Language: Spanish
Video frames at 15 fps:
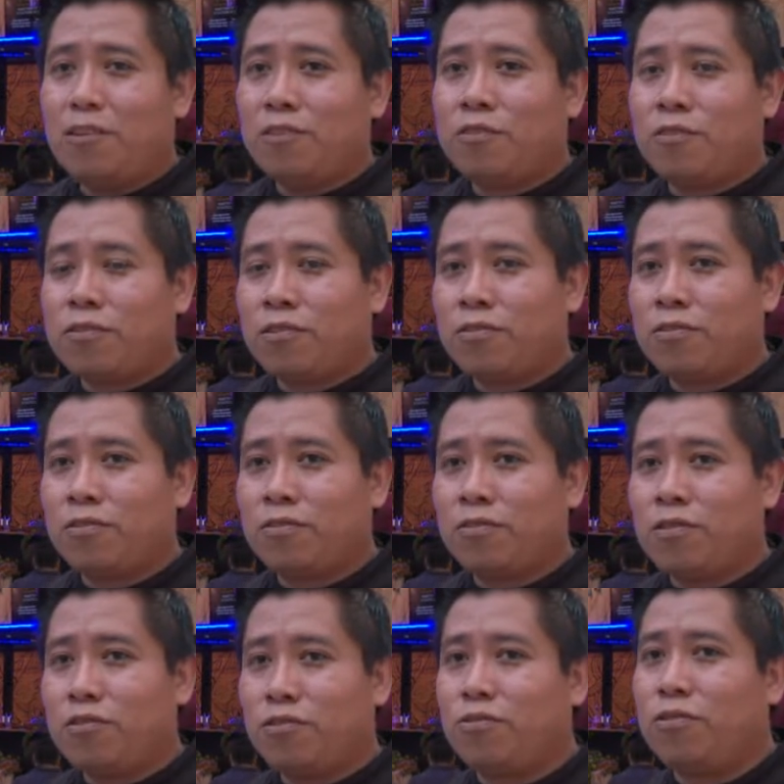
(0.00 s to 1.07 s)
los, los,
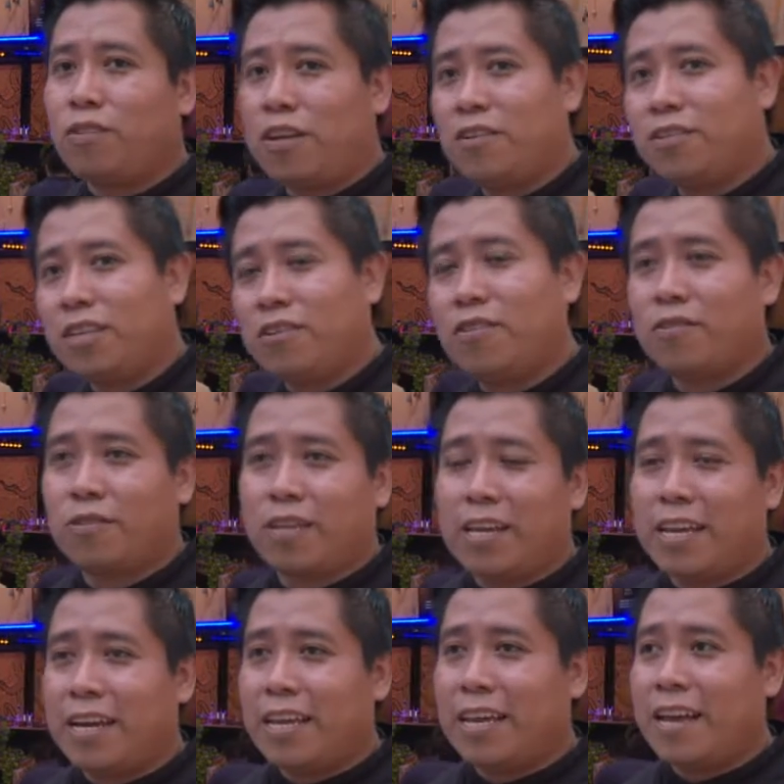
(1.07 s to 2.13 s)
torneos de
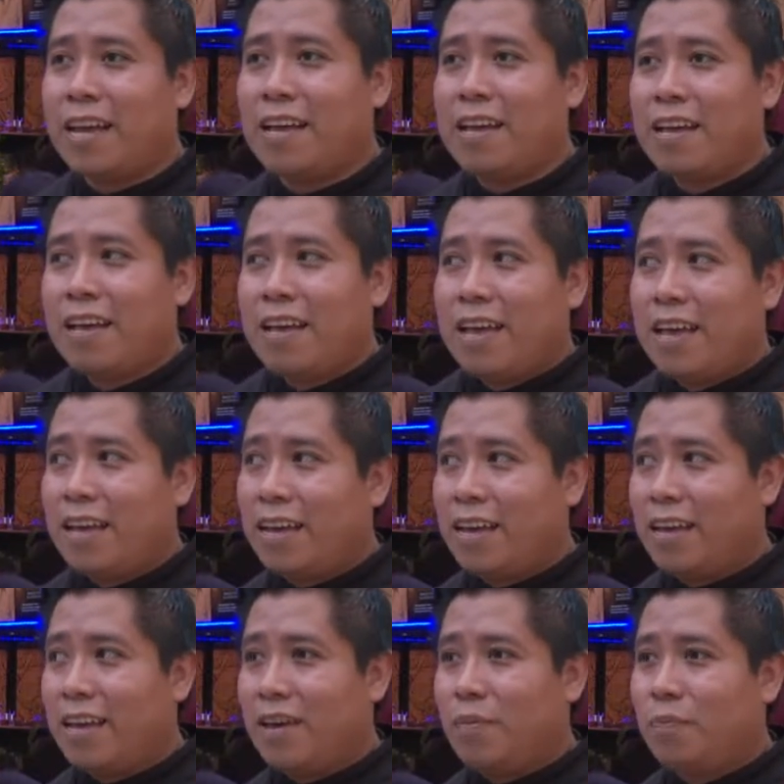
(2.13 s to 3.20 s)
coctelería
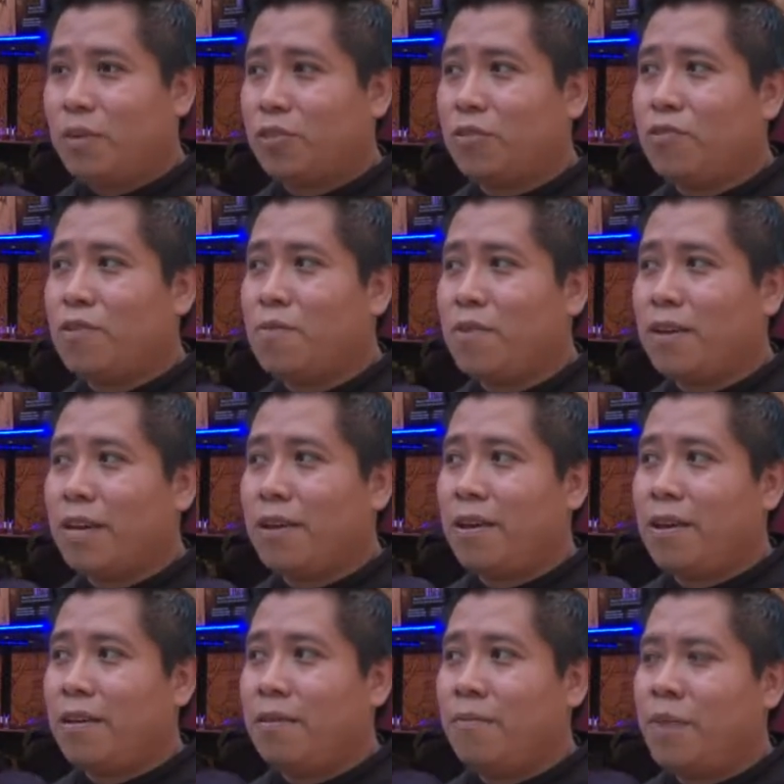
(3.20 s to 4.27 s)
eh, pues son como
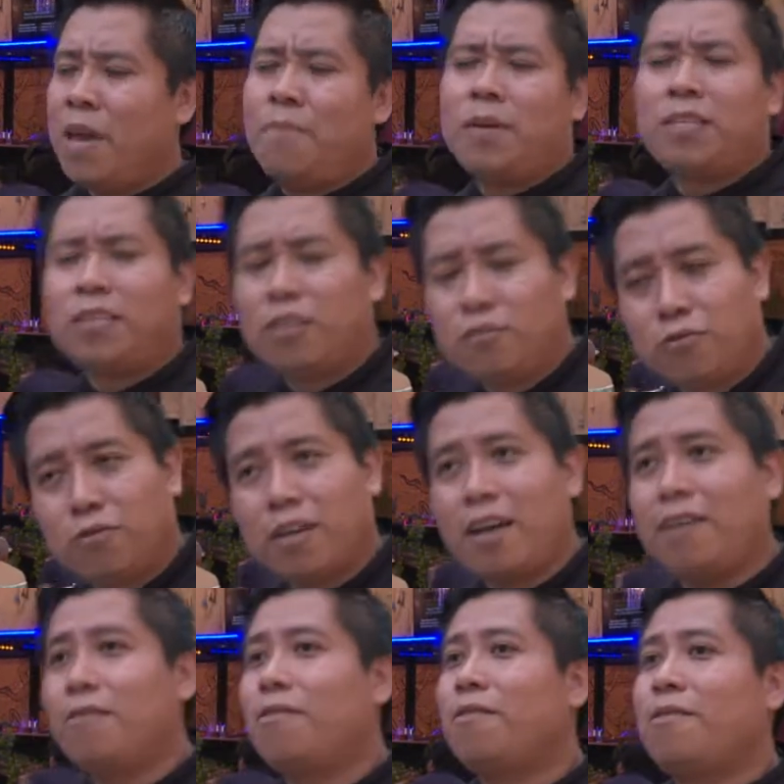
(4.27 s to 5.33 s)
que ve, presenta tu
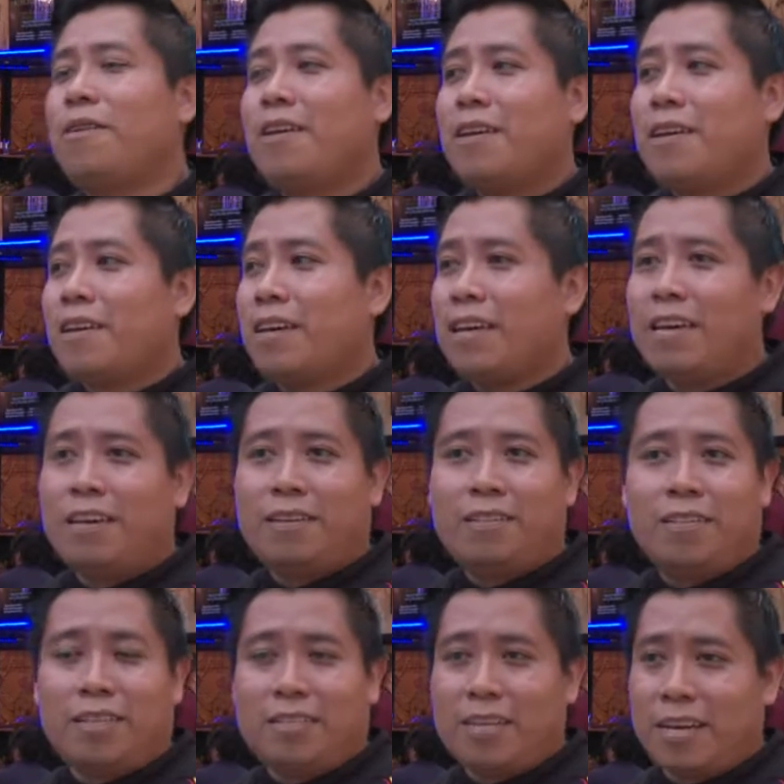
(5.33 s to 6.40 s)
trago y
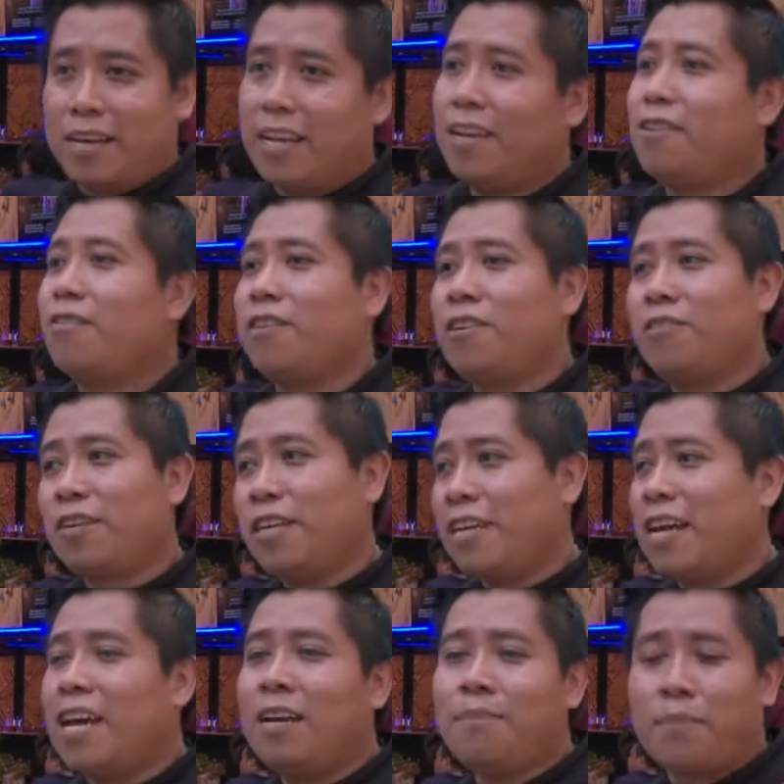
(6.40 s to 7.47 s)
si está rico y
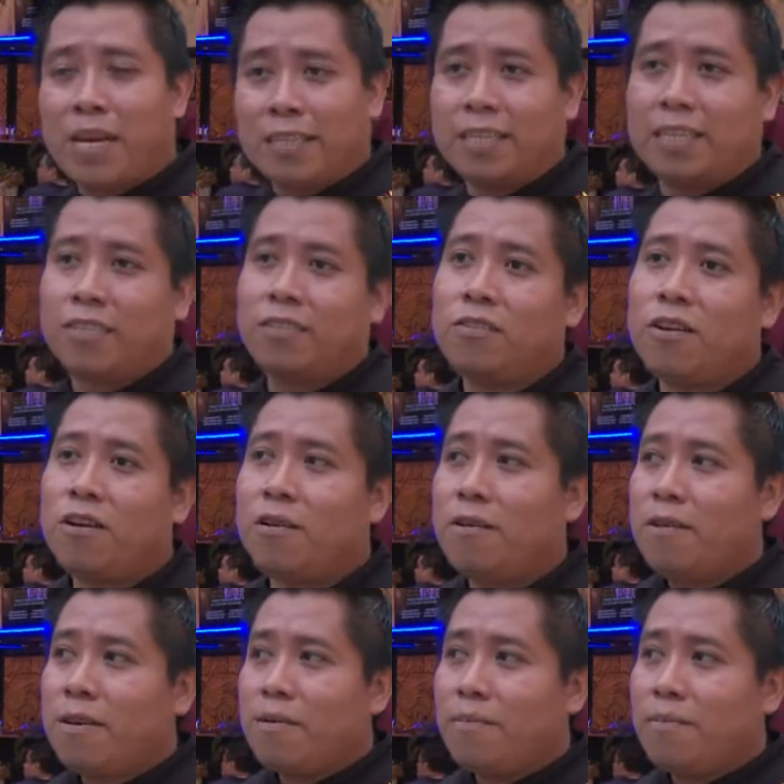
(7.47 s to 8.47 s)
original pasas, ¿no?